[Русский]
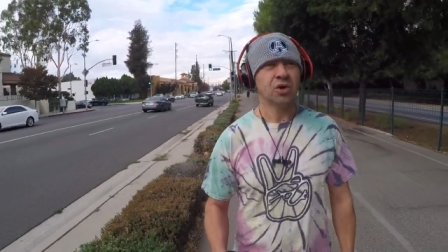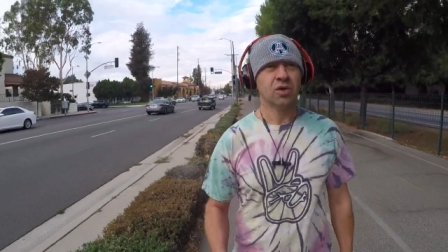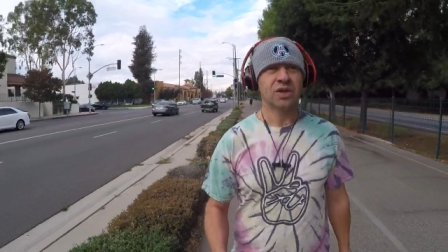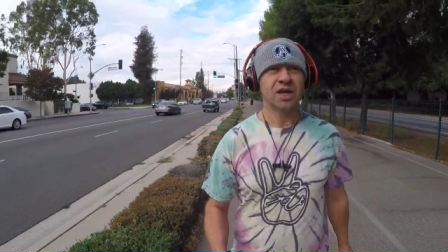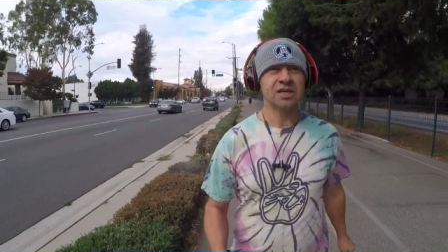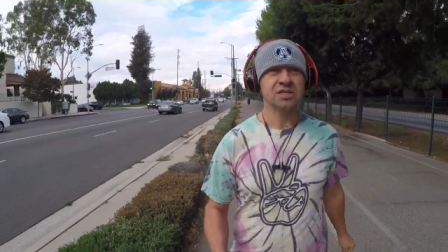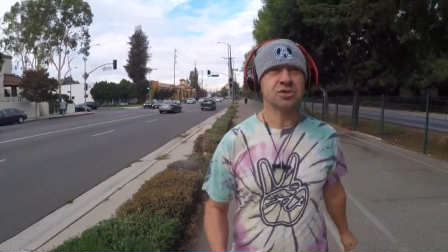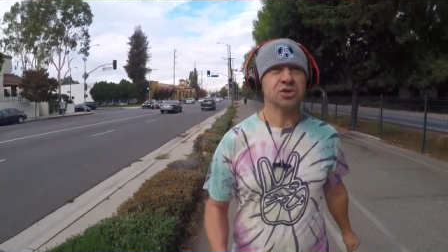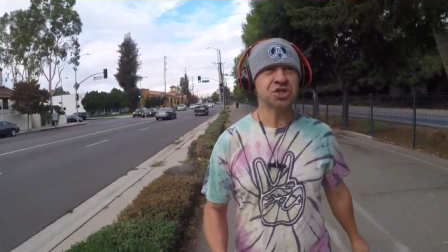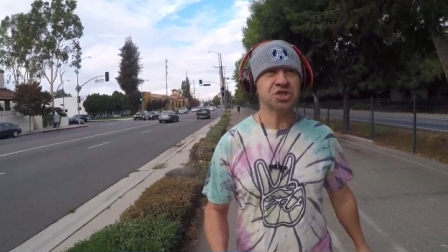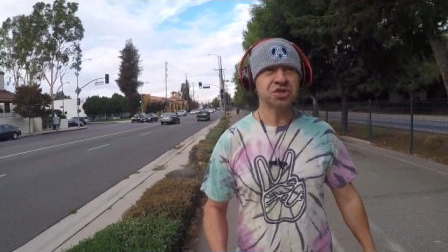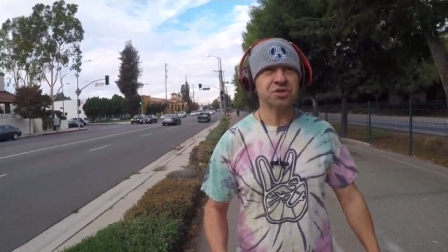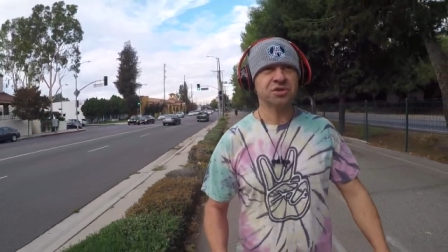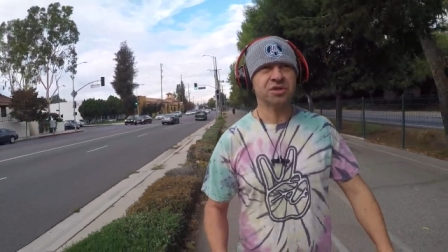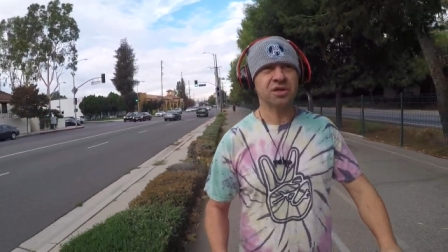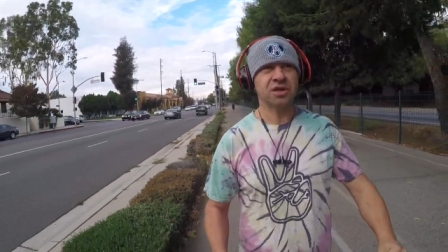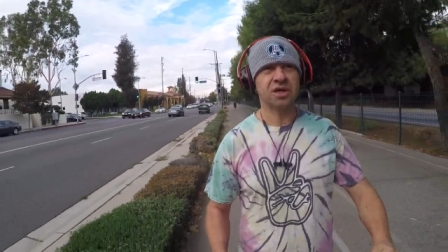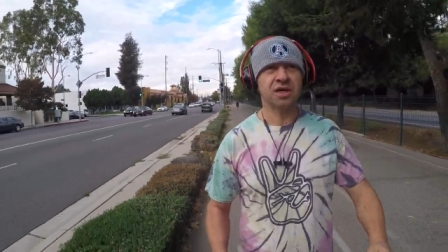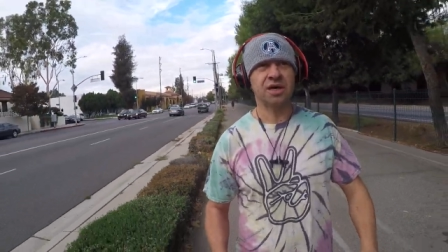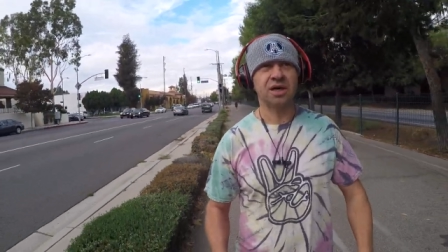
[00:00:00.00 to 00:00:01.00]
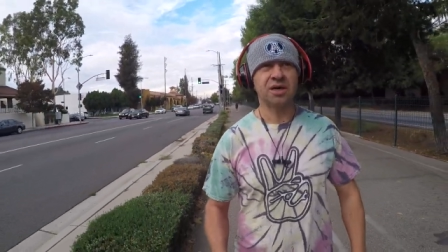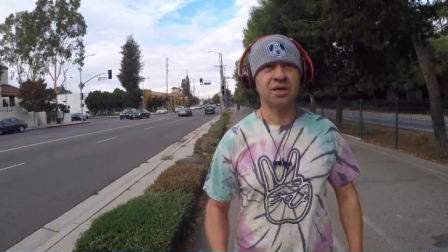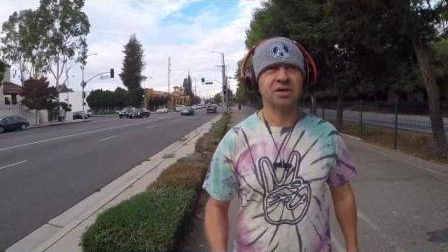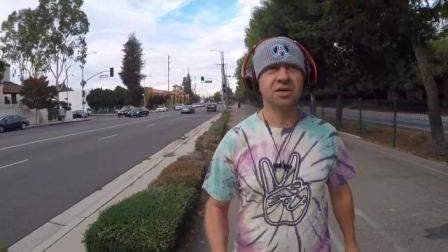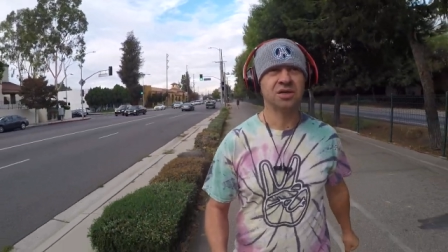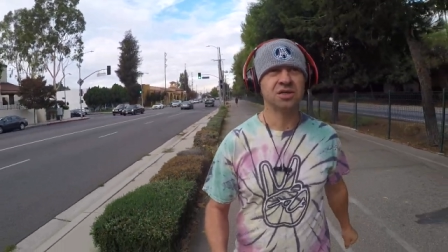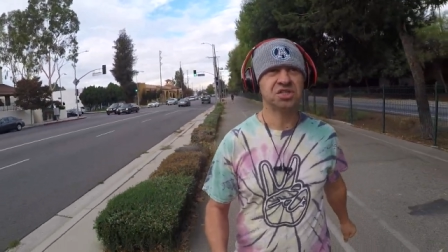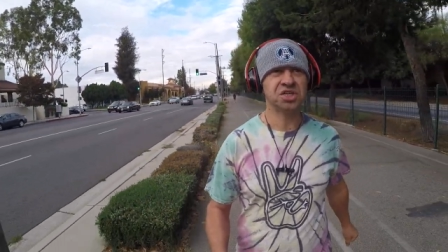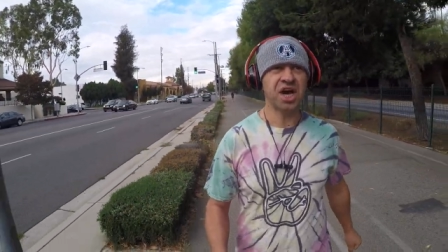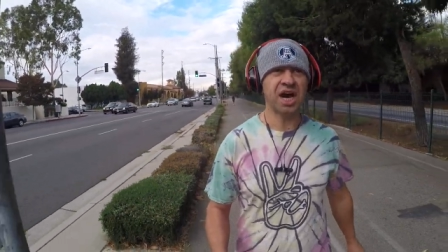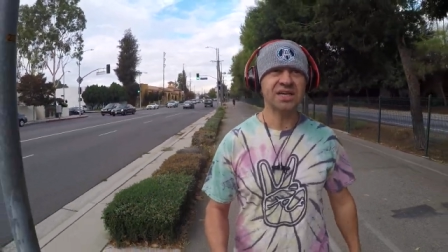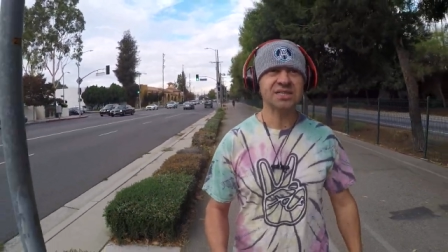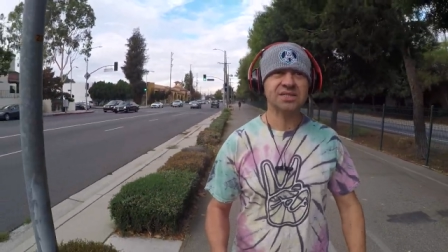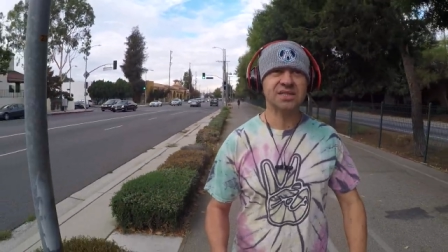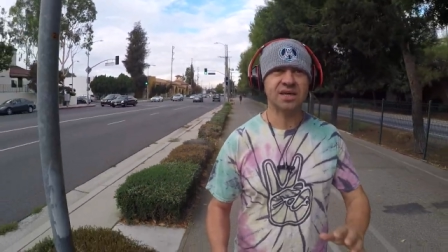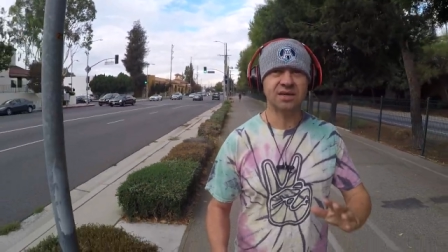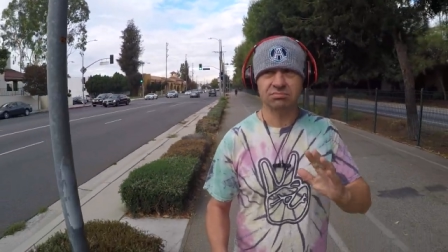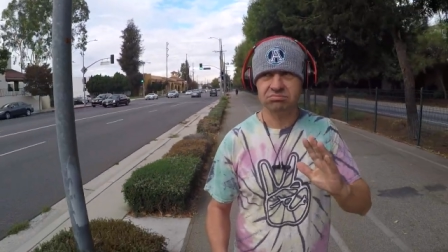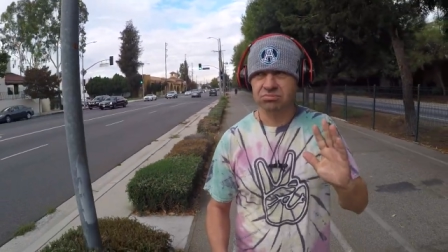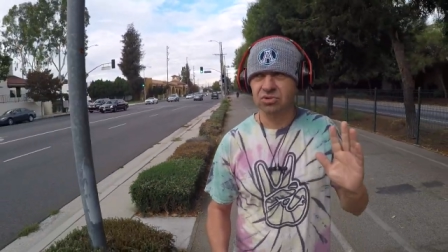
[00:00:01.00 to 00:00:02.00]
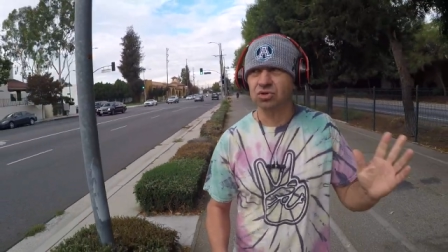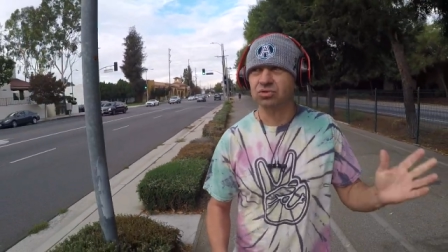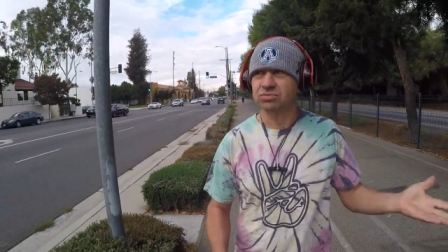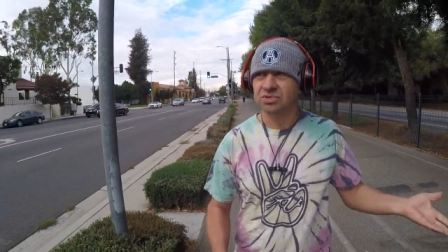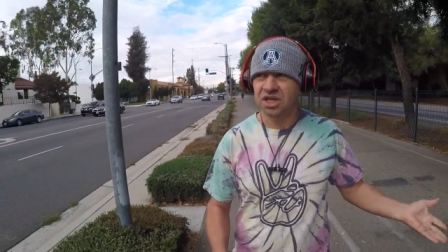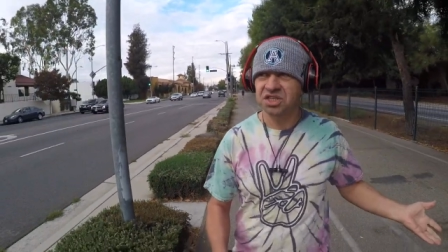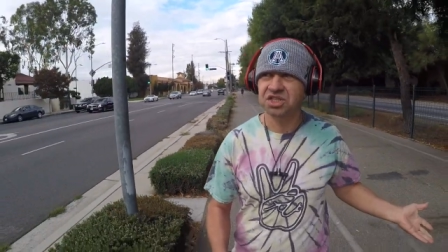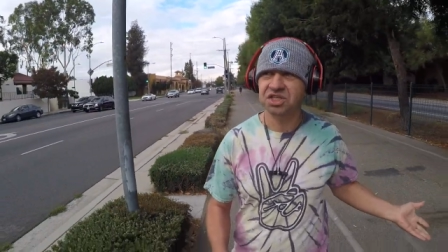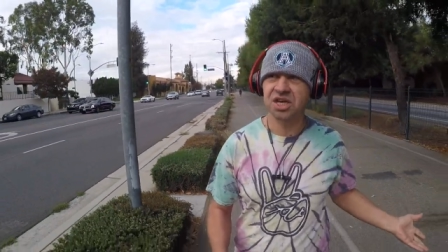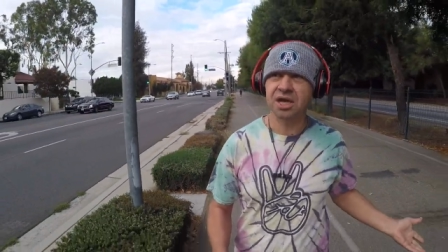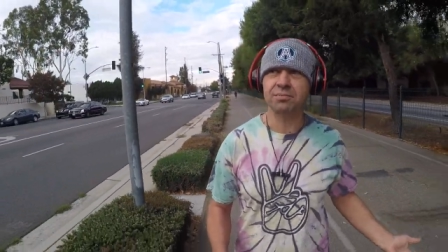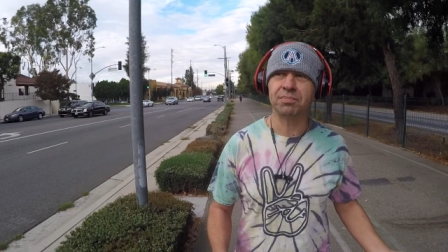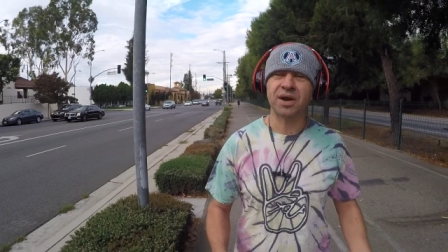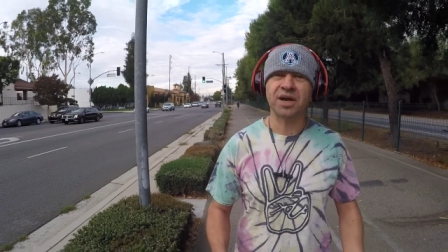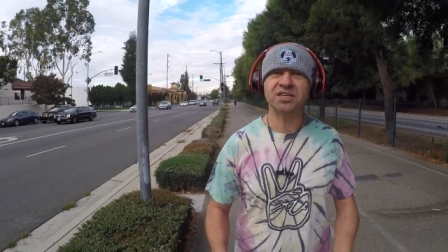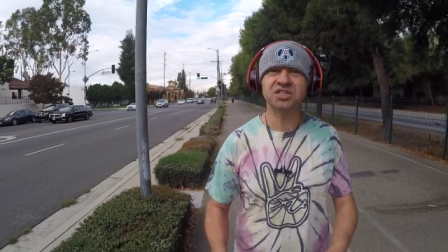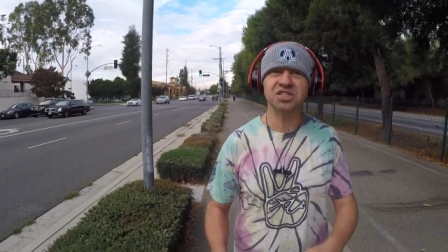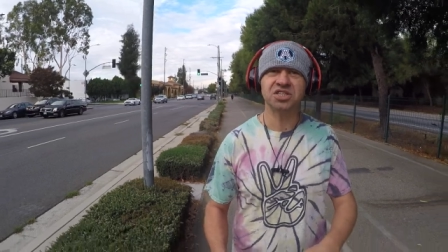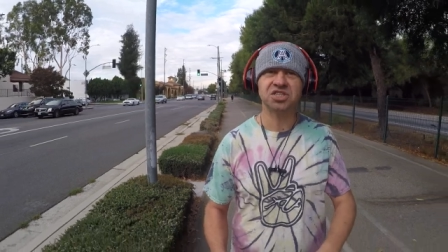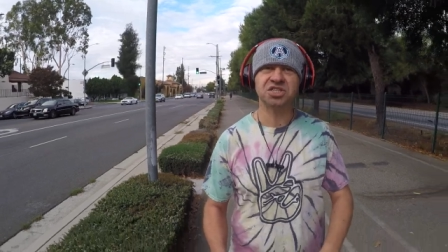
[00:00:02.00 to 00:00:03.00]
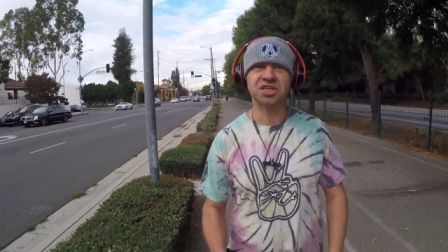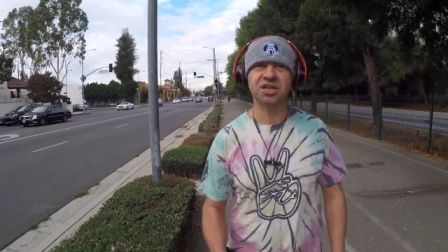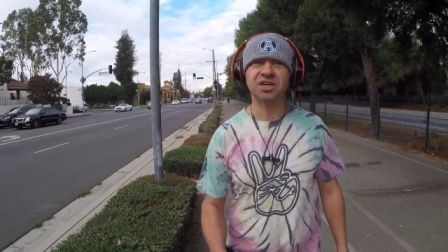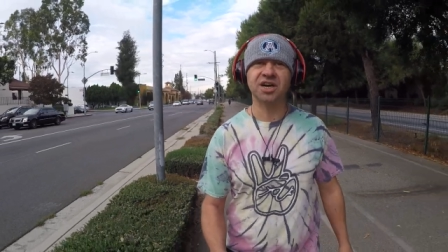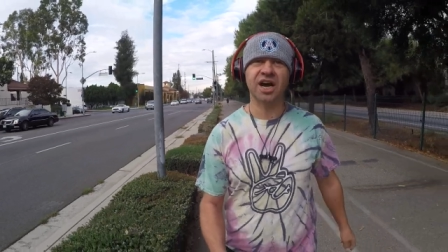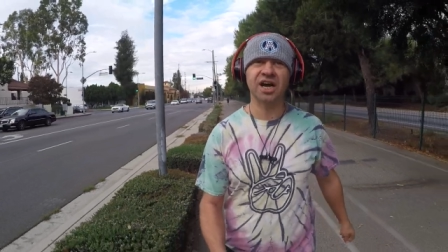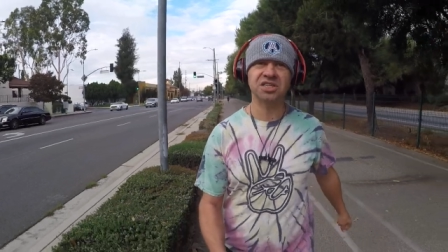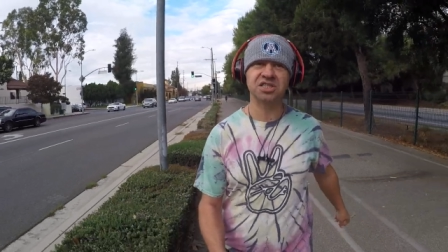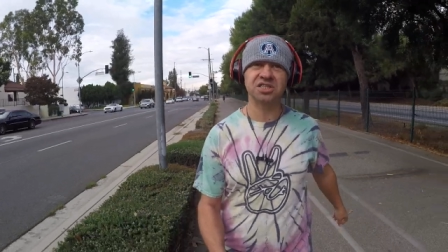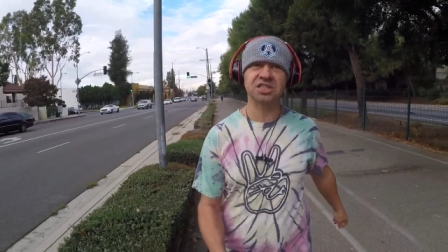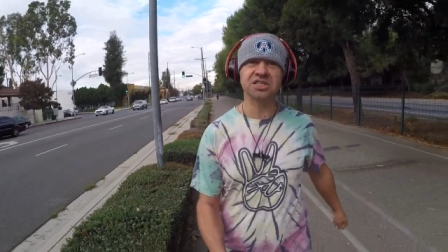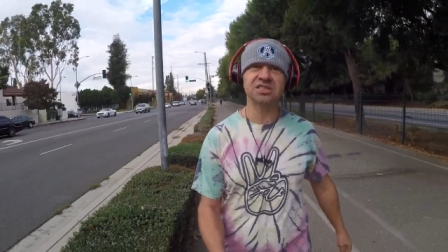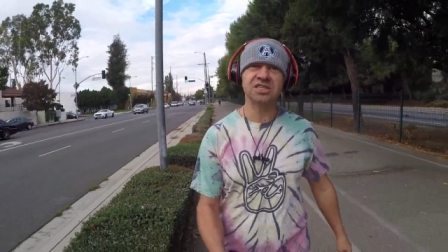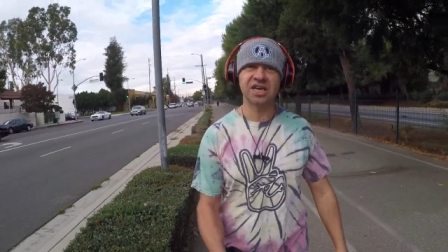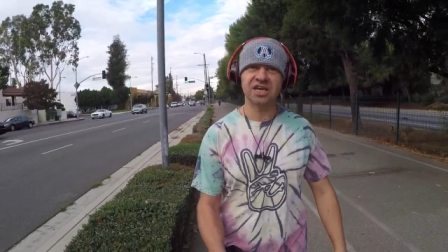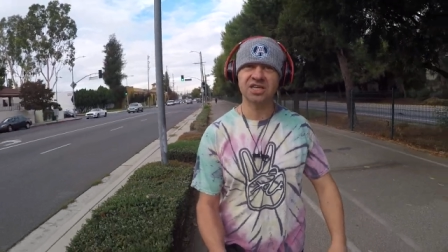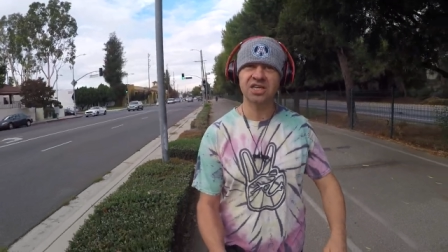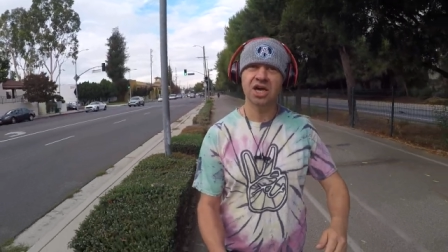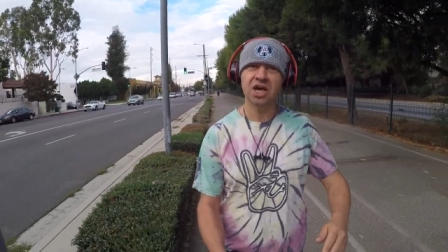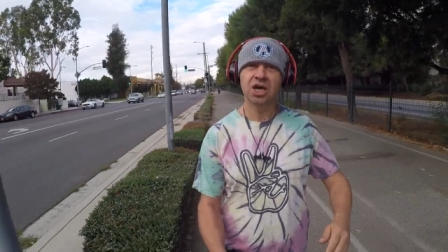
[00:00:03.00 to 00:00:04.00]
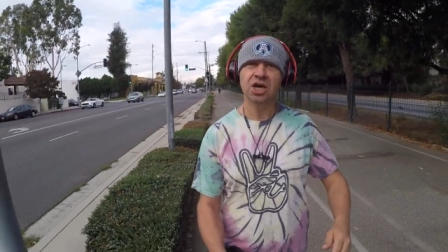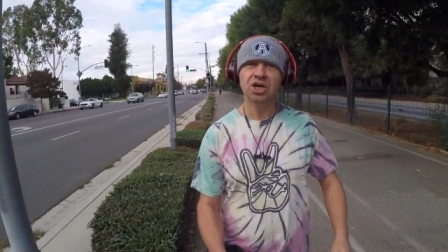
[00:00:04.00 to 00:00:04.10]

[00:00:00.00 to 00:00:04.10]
У нас очень э, часто, ну, точнее практически каждый день,